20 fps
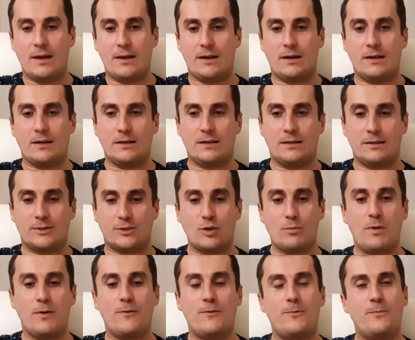Э,
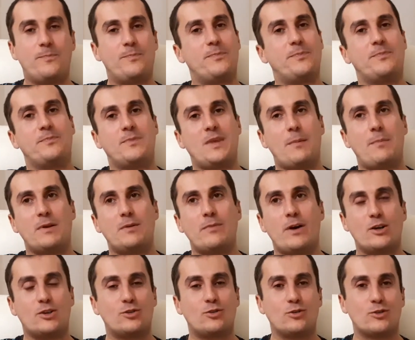чтобы, я
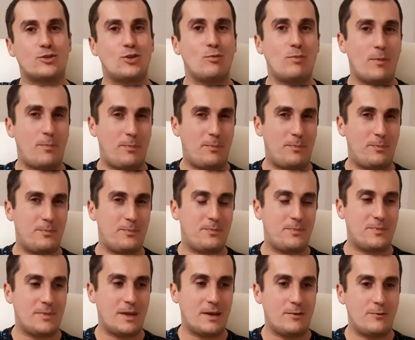понимаю, что чтобы
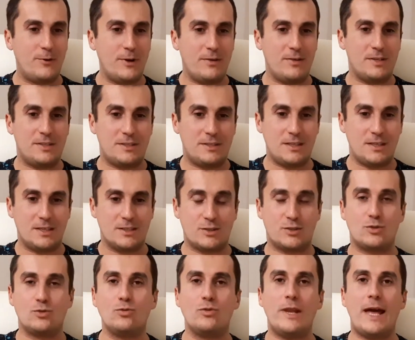э, вывести
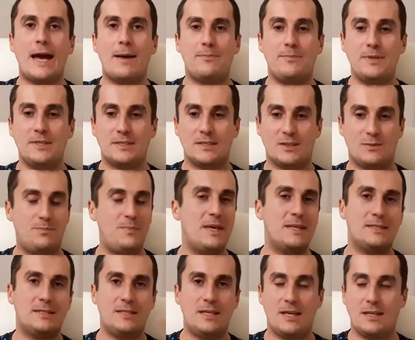с нуля бизнес
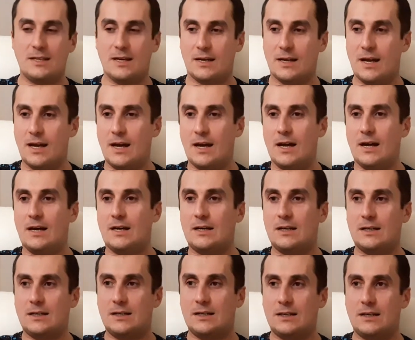без денег,
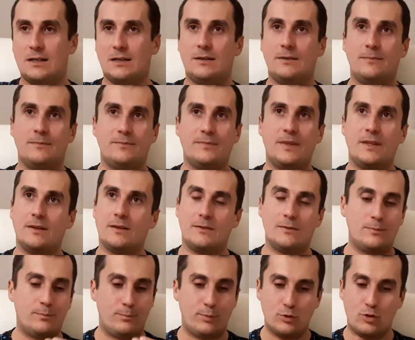
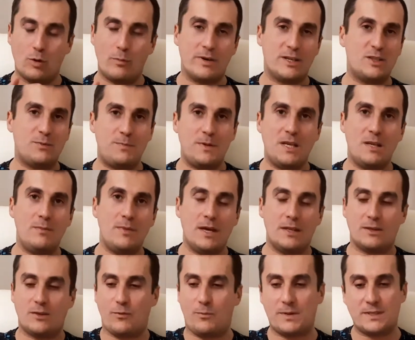э, путем
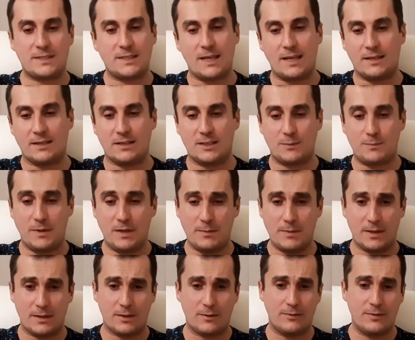экспериментов, постоянных
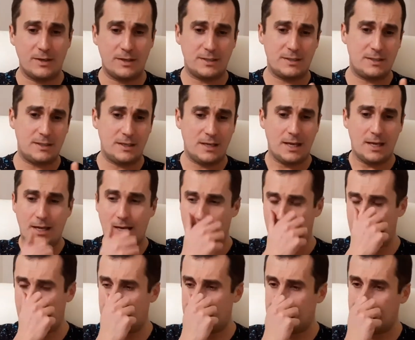экспериментов вырасти
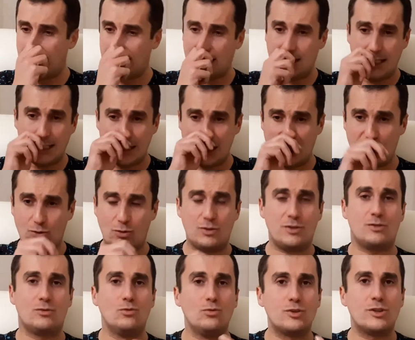до 100 тысяч, то
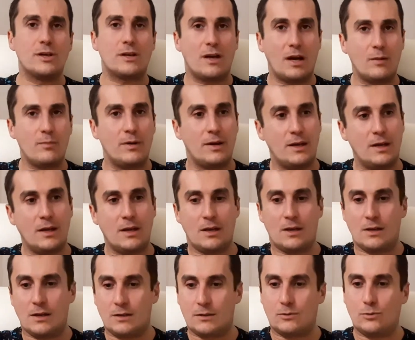есть нужно как бы,
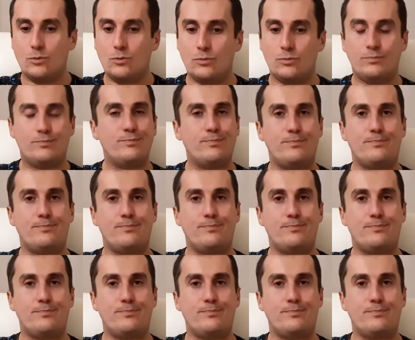ну,